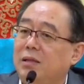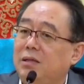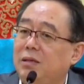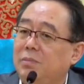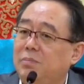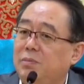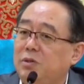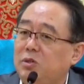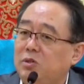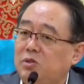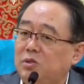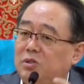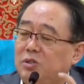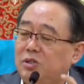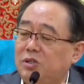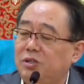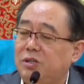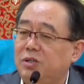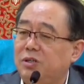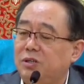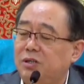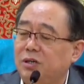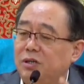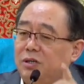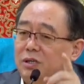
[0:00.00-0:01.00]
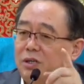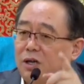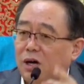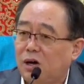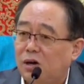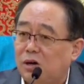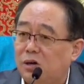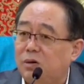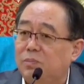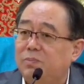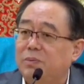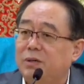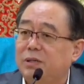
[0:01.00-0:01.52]
你必须吃了那个
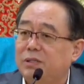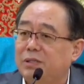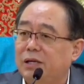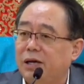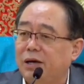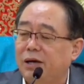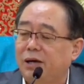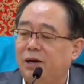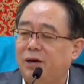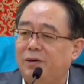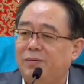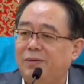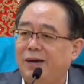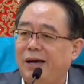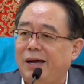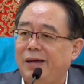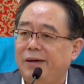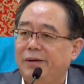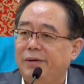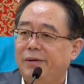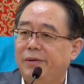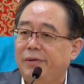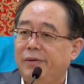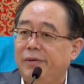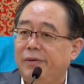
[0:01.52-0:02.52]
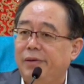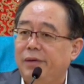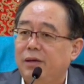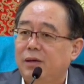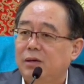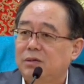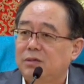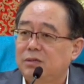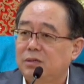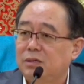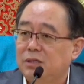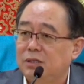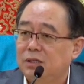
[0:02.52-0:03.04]
药，病才好吗？
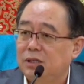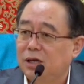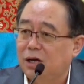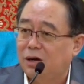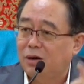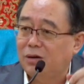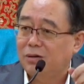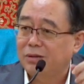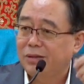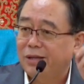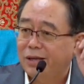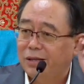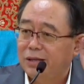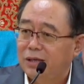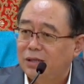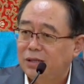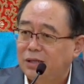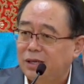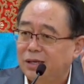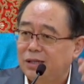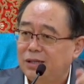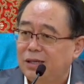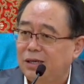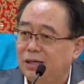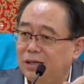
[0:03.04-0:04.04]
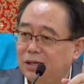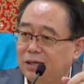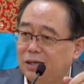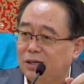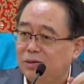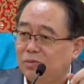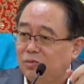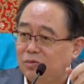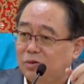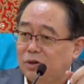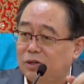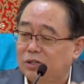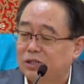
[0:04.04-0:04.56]
说是你奥难的，天天
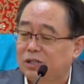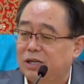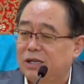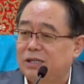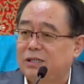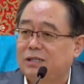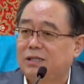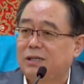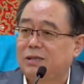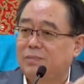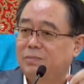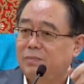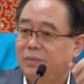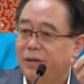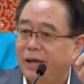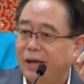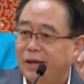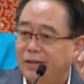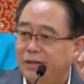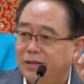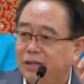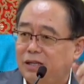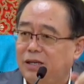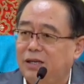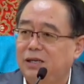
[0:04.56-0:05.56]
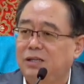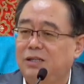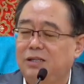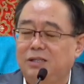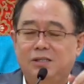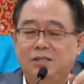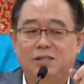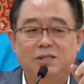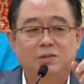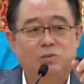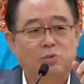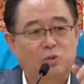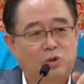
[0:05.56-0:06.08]
跟我在身边
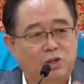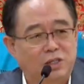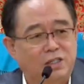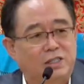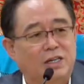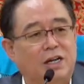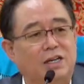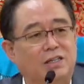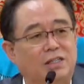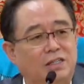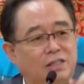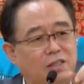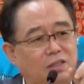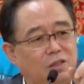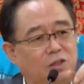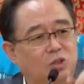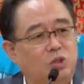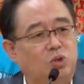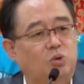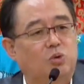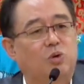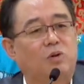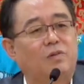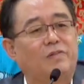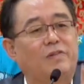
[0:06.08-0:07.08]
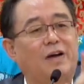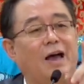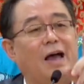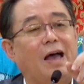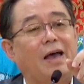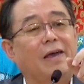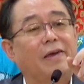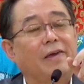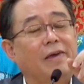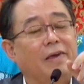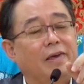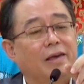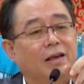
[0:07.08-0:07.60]
听我讲经说
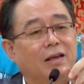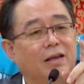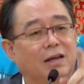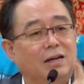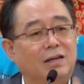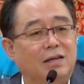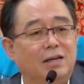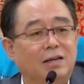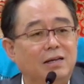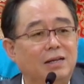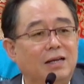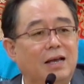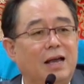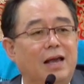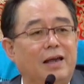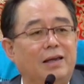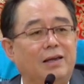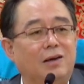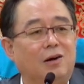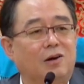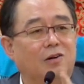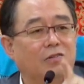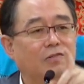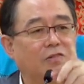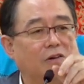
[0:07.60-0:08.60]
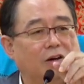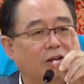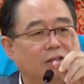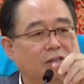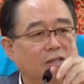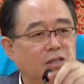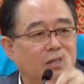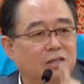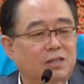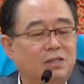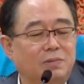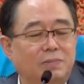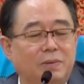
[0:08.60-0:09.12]
法，给人开药
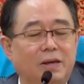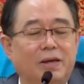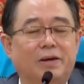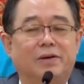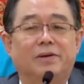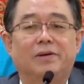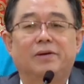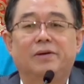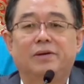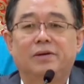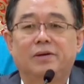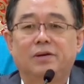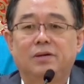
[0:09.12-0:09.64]
方子治病。